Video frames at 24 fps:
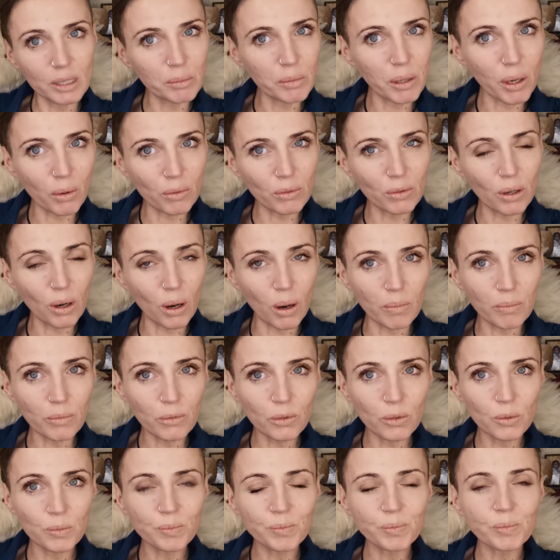nicht mehr auf dem Kopf.
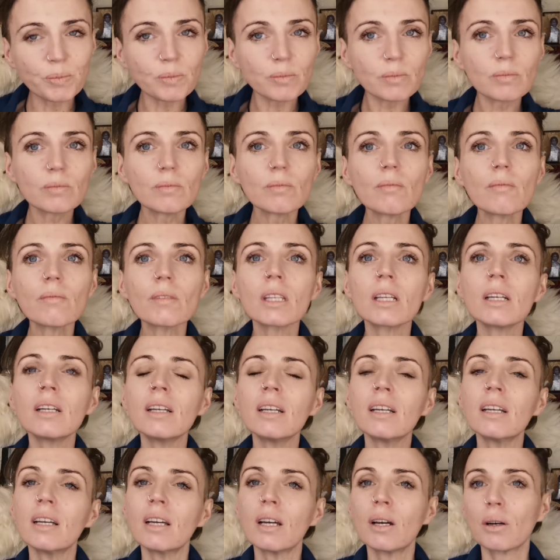
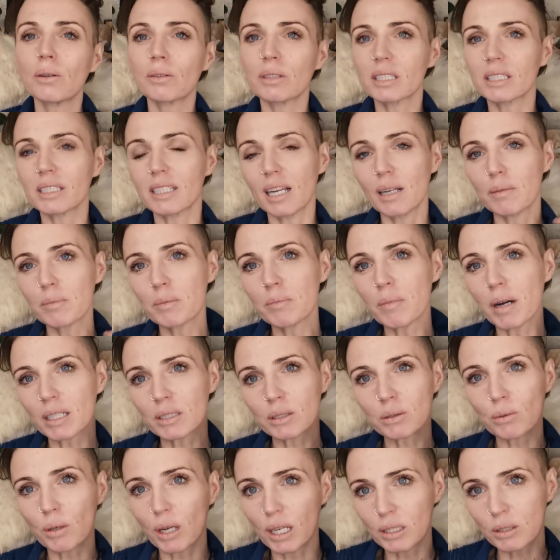Und dasselbe
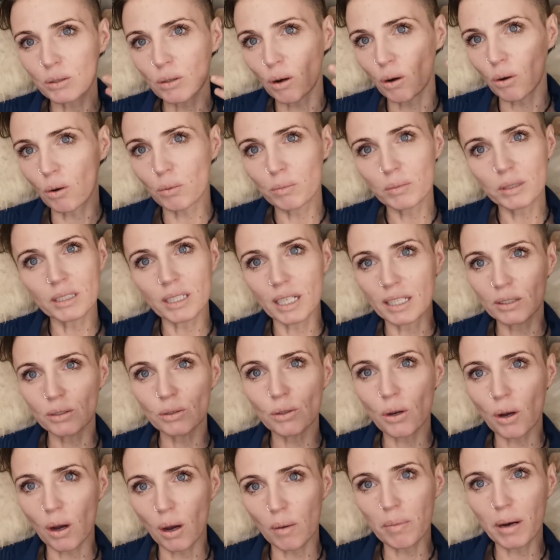machst du also auch mit deinen
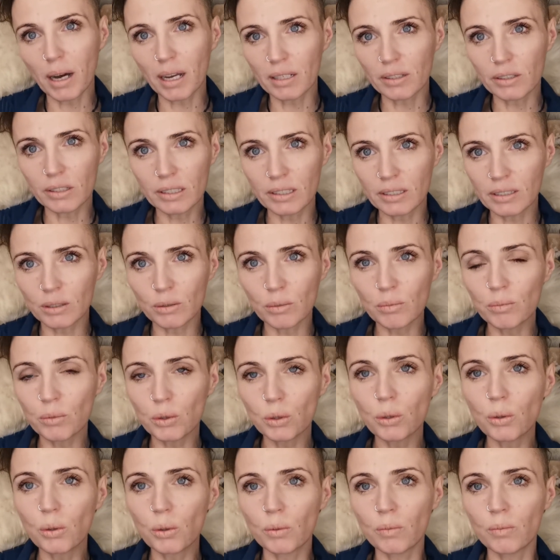körperlichen
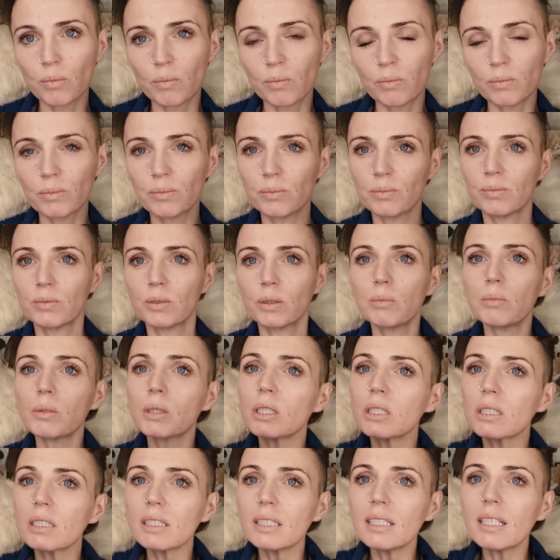Symptomen. Du
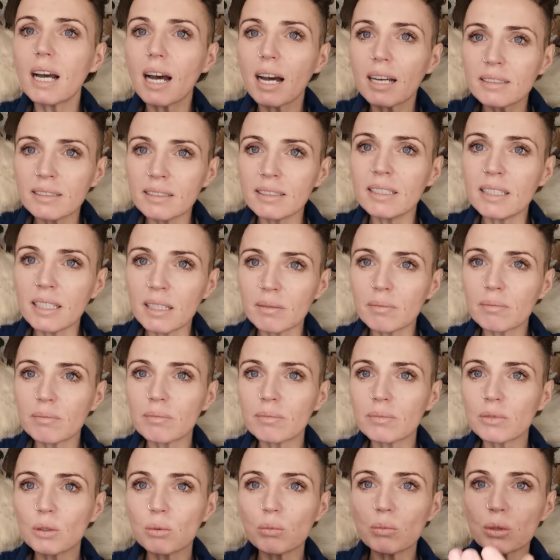musst sie
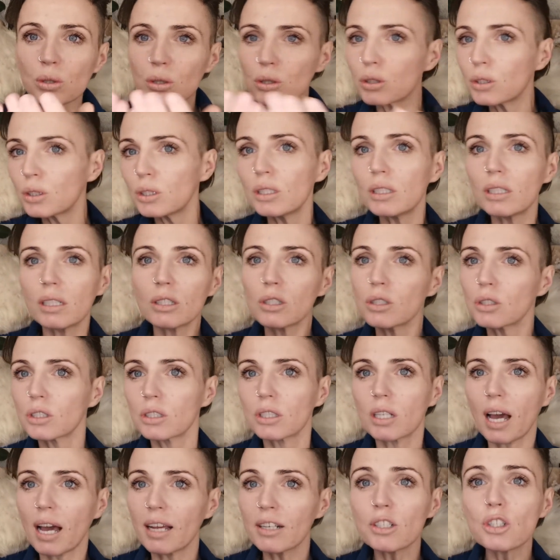annehmen, du musst sie
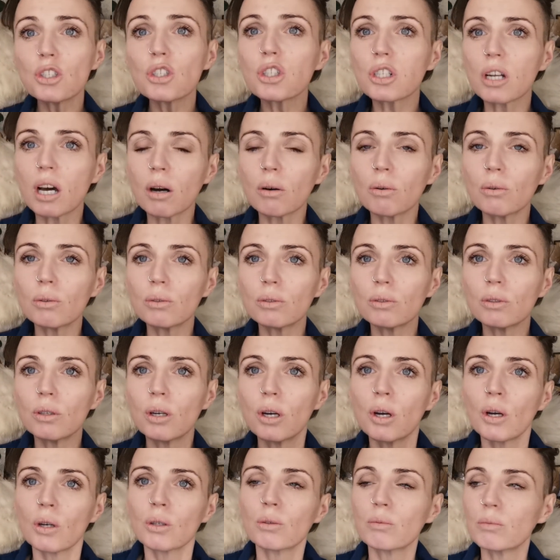anschauen,
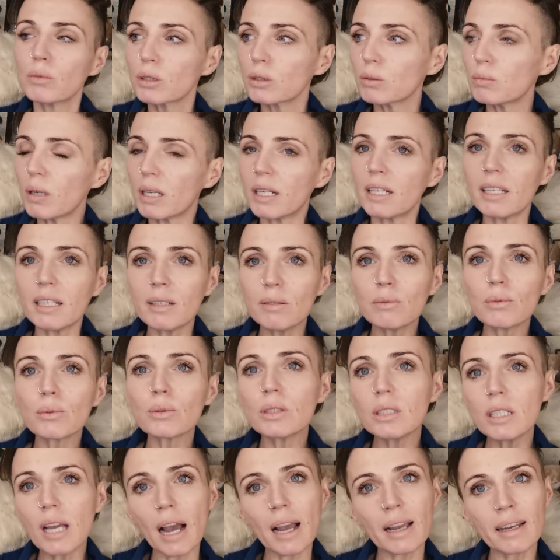du musst überlegen, wo
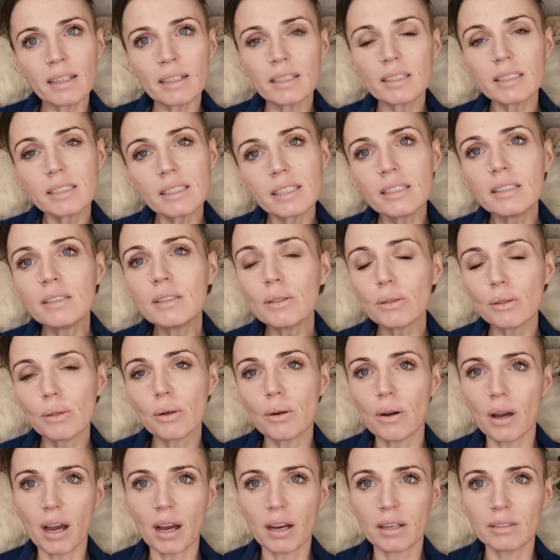sie eigentlich
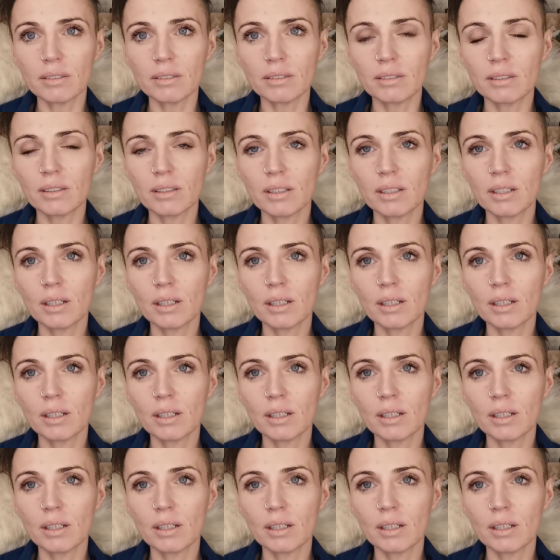hingehören